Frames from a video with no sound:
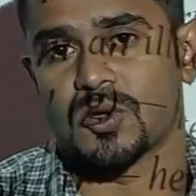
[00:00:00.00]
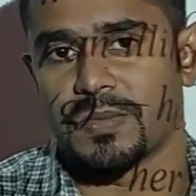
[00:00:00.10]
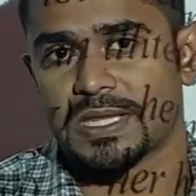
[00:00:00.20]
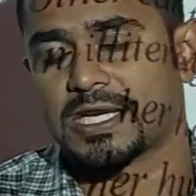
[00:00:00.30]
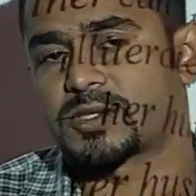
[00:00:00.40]

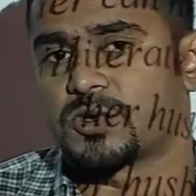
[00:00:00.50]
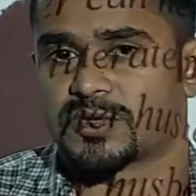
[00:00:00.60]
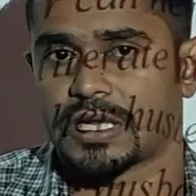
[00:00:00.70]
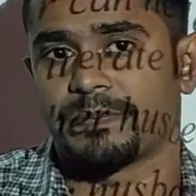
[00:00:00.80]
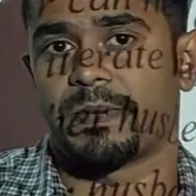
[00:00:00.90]
তোমাদের
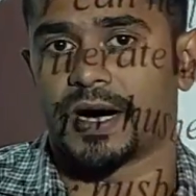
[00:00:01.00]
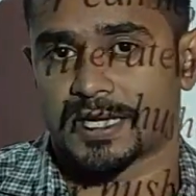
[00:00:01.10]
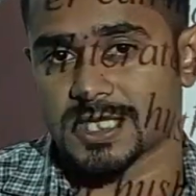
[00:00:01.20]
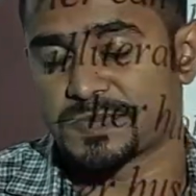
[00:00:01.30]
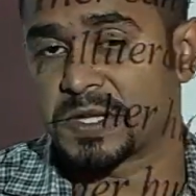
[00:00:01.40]
টোটাল পার্ট
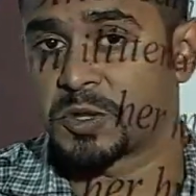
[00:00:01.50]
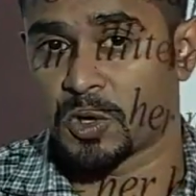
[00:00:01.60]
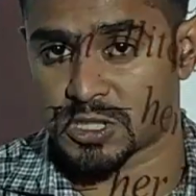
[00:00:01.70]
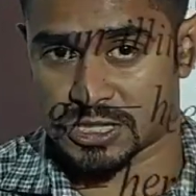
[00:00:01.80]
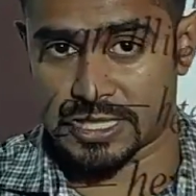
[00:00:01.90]
আসবে
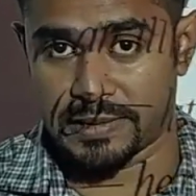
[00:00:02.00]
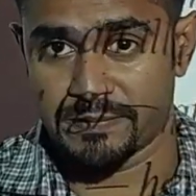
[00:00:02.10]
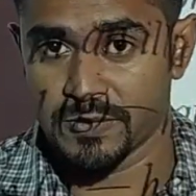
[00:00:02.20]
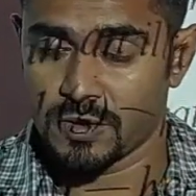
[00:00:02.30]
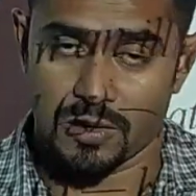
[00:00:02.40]
দশটা
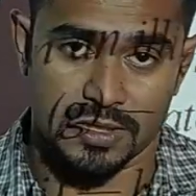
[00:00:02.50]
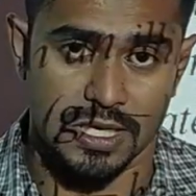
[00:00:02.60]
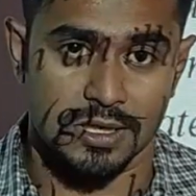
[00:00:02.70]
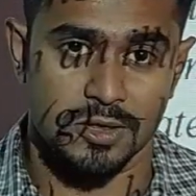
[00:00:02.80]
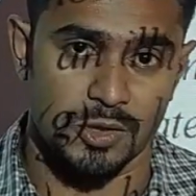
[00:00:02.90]

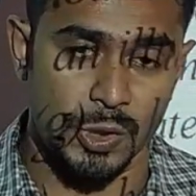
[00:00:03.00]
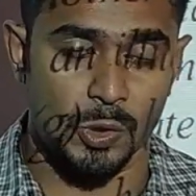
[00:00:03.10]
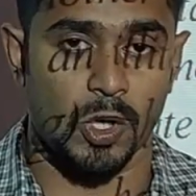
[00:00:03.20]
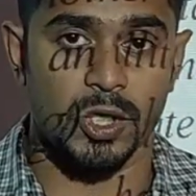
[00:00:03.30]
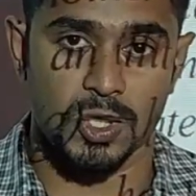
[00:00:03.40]
অর্থাৎ
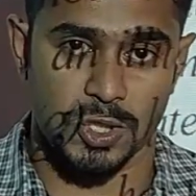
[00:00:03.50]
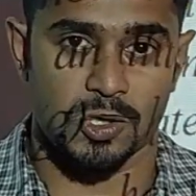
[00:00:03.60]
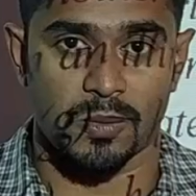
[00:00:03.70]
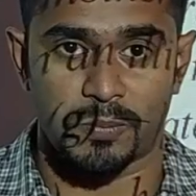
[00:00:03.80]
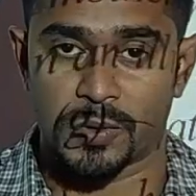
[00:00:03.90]
নয় দশে
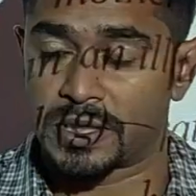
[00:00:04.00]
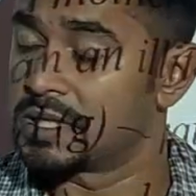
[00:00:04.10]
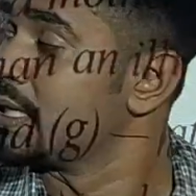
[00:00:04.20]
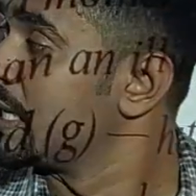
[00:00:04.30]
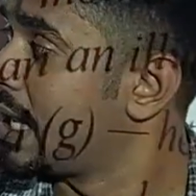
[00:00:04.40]
নব্বই
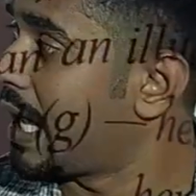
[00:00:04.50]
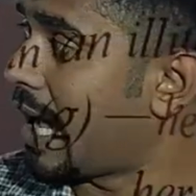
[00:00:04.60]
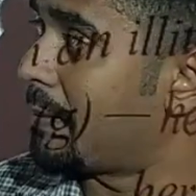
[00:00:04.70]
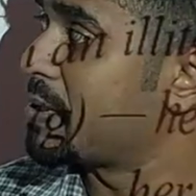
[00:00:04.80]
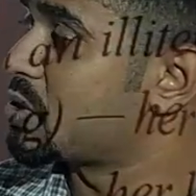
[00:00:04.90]

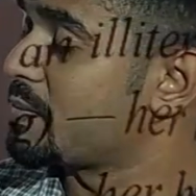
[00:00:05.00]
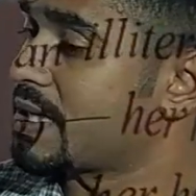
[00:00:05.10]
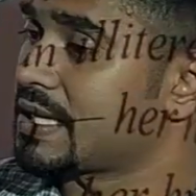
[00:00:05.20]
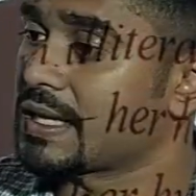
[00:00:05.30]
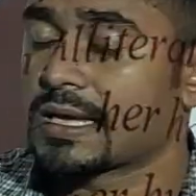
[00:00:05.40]
আমি
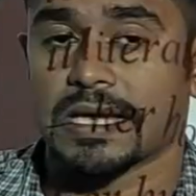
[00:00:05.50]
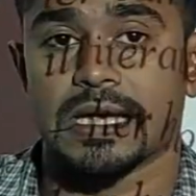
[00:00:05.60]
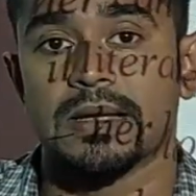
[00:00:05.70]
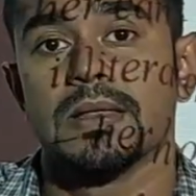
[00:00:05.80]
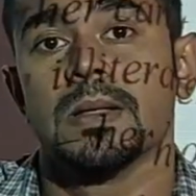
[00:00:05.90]
তোমাদেরকে
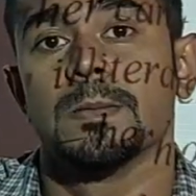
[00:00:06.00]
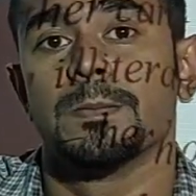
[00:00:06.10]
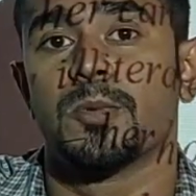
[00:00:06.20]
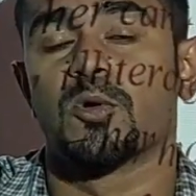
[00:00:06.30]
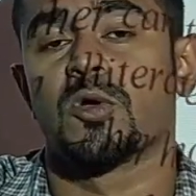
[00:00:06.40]

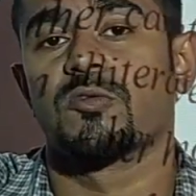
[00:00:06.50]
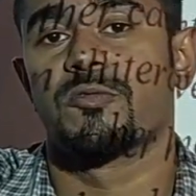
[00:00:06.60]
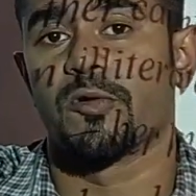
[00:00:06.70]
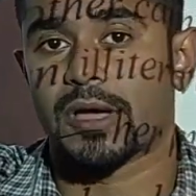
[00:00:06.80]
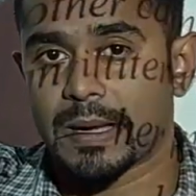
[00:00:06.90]
পুরো
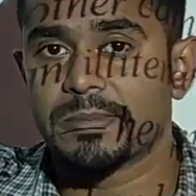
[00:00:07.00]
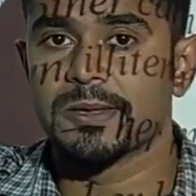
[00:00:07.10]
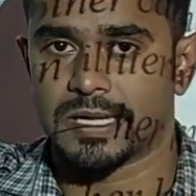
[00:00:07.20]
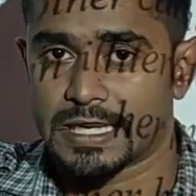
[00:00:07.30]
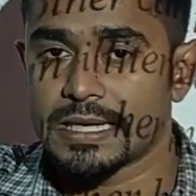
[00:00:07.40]

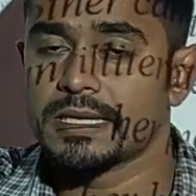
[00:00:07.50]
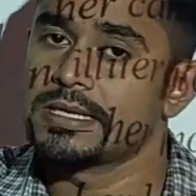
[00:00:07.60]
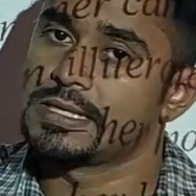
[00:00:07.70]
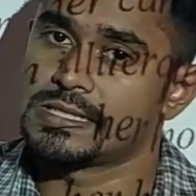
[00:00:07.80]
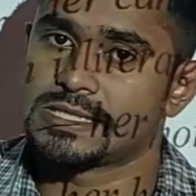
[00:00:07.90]
ভোকাবুলারি
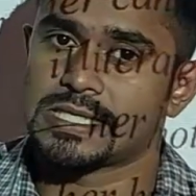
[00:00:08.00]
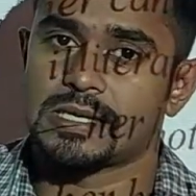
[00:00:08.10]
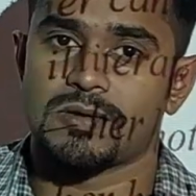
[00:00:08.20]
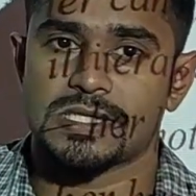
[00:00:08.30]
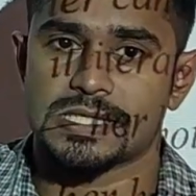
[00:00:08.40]
যেটা
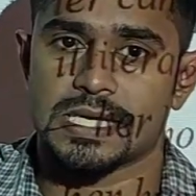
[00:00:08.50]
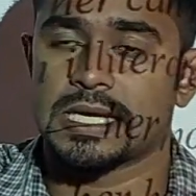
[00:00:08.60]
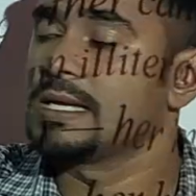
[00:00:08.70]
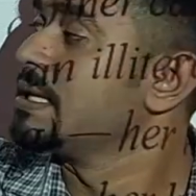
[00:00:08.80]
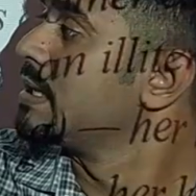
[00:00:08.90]
হচ্ছে
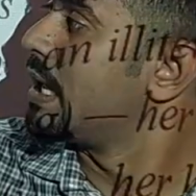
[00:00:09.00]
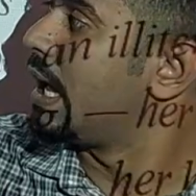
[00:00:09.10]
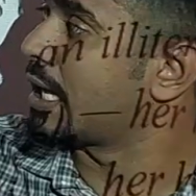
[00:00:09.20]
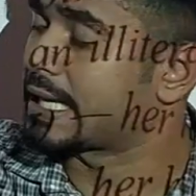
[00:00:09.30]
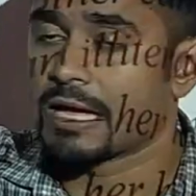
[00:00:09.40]

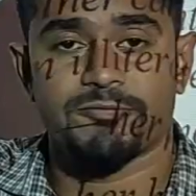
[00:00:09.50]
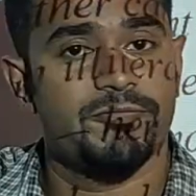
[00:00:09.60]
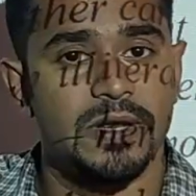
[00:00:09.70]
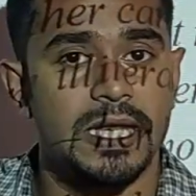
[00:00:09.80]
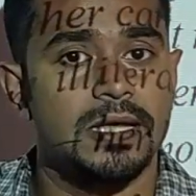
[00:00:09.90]
গ্যাপ
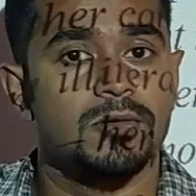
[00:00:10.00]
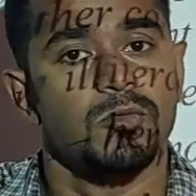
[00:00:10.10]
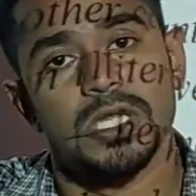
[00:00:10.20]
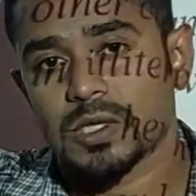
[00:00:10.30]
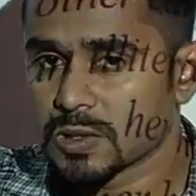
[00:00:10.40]
ফিলিং
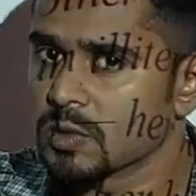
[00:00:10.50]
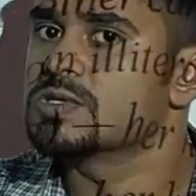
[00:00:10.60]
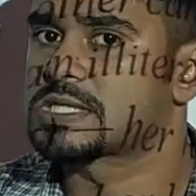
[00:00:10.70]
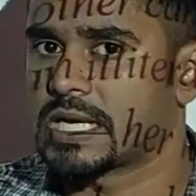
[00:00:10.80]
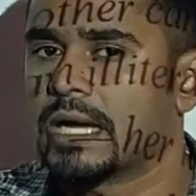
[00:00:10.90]
উইথ
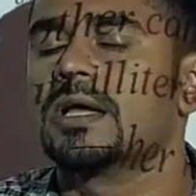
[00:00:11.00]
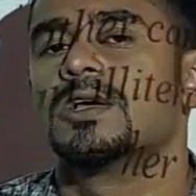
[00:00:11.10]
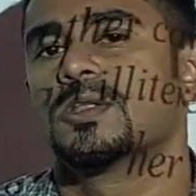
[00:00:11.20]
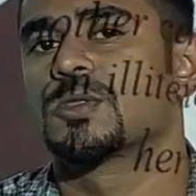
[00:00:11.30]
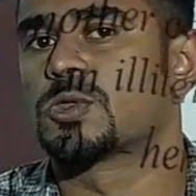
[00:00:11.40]
ক্লুজটা
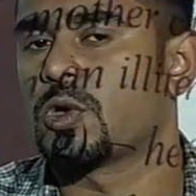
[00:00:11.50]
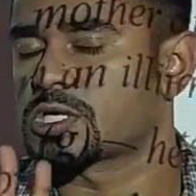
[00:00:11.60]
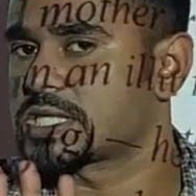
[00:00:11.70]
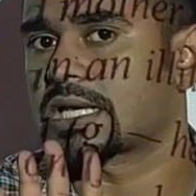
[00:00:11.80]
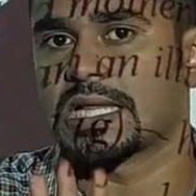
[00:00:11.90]

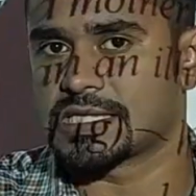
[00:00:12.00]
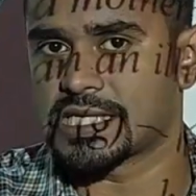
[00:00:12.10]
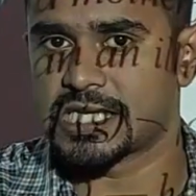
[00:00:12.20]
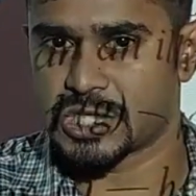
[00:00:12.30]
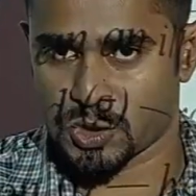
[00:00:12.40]
দশটা ক্লাসে
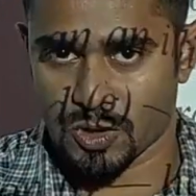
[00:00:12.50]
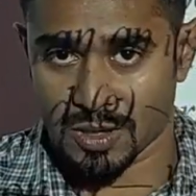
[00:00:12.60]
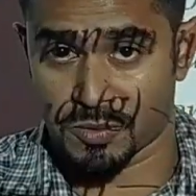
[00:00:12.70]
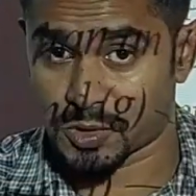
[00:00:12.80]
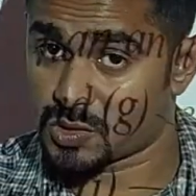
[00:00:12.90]
শেষ
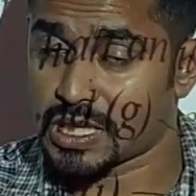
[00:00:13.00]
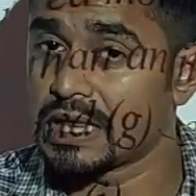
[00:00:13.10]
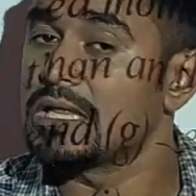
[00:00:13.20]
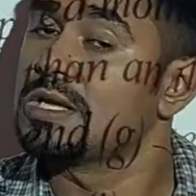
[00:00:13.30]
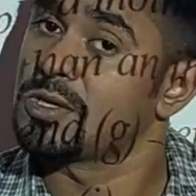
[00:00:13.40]
করাবো টোটাল
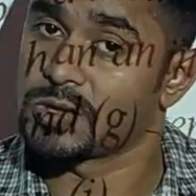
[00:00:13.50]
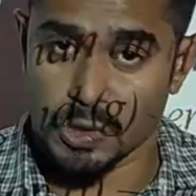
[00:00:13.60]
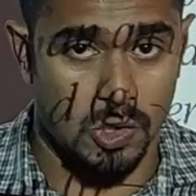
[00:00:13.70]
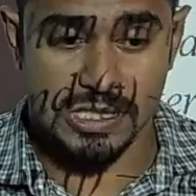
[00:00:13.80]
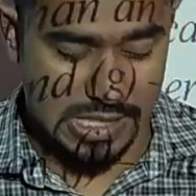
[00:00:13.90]

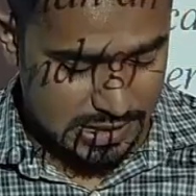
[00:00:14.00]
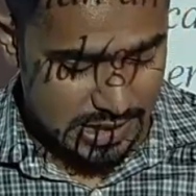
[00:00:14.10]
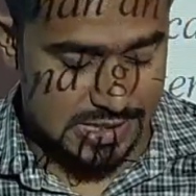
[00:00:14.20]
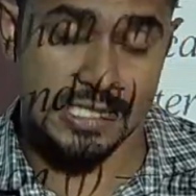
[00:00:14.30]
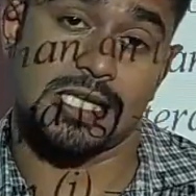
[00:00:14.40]
দশটা
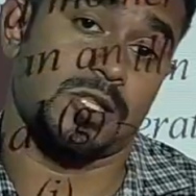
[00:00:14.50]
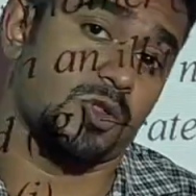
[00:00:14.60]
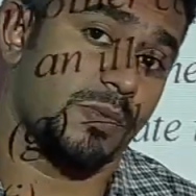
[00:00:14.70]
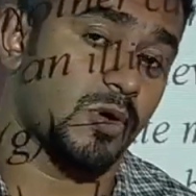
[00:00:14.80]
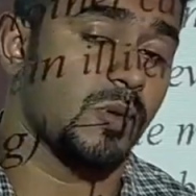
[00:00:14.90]
ক্লাসে যাতে
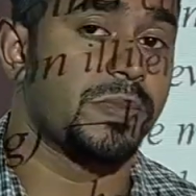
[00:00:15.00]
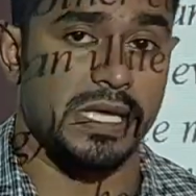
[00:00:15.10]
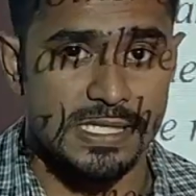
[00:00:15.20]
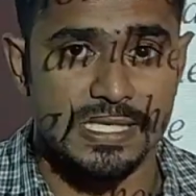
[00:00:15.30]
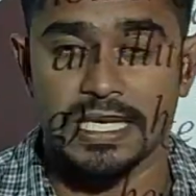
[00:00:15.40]
তোমরা খুব
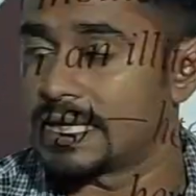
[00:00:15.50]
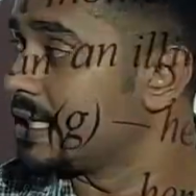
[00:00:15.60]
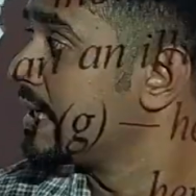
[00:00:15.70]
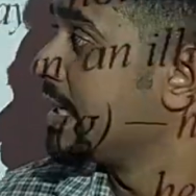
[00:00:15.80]
ইজিলি